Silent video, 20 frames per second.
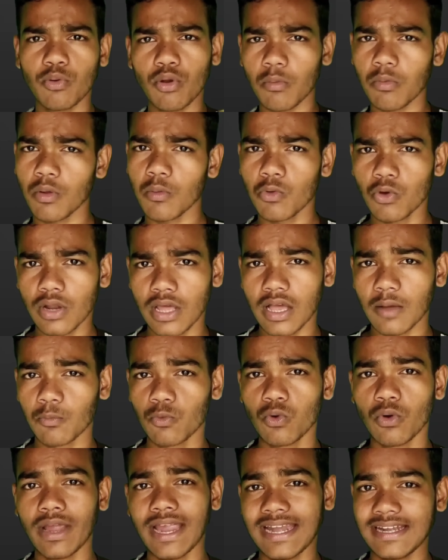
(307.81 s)
प्रॉब्लम हो ना
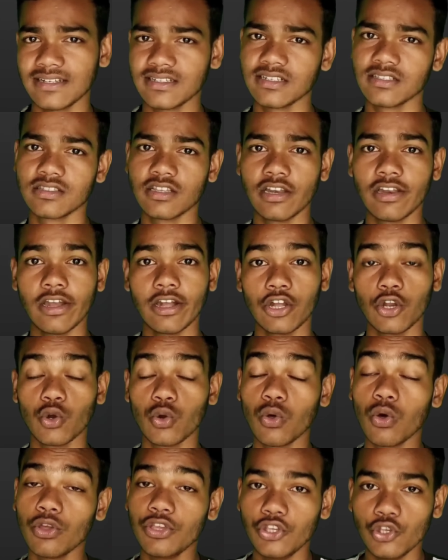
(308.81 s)
आपको एडसेंस से रिलेटेड
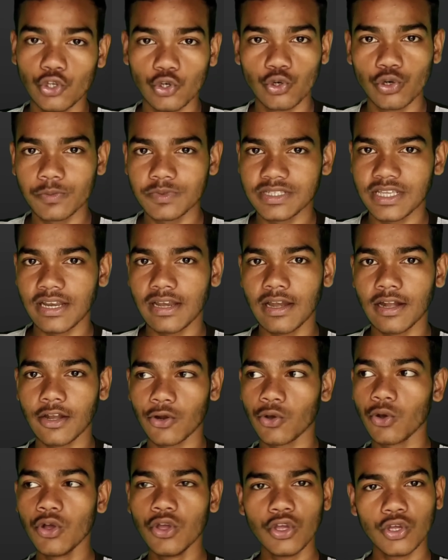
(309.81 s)
हो यूट्यूब से
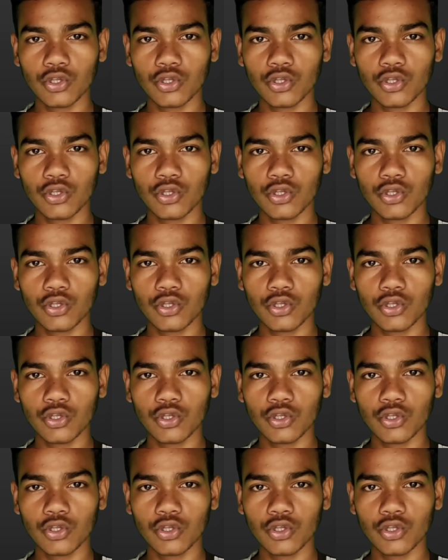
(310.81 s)
रिलेटेड हो